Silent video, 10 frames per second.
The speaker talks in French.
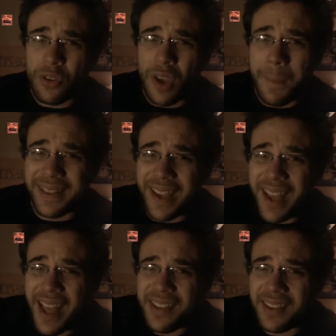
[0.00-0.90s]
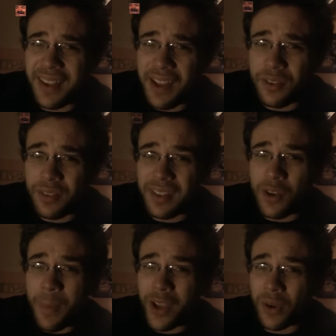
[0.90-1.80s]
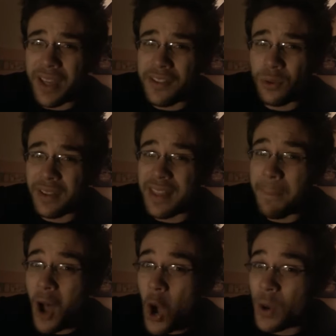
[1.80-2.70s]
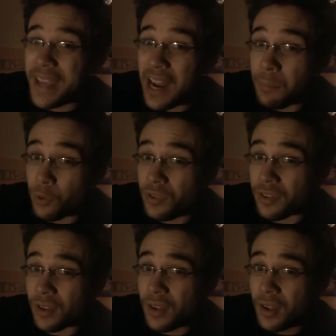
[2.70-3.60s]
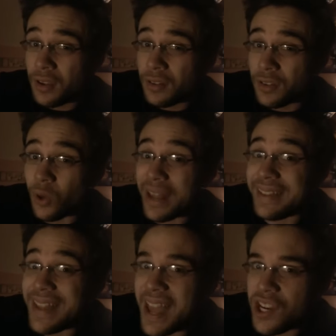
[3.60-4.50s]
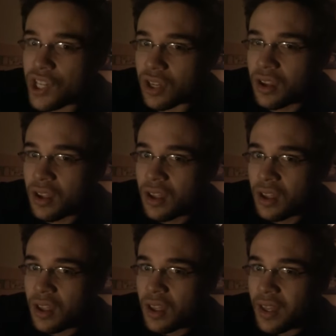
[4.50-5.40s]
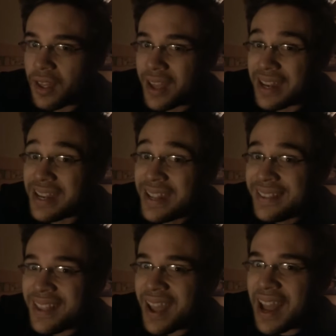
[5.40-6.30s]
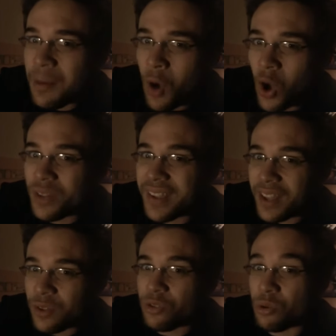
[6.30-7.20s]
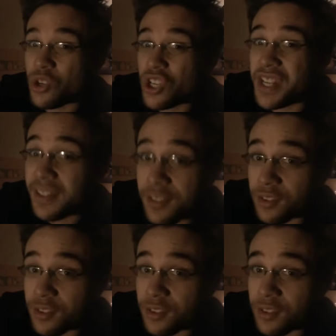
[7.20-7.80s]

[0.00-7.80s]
ne serait pas très intéressante si le mec en question n'était pas en calbute, dans la neige, et littéralement en train de se chier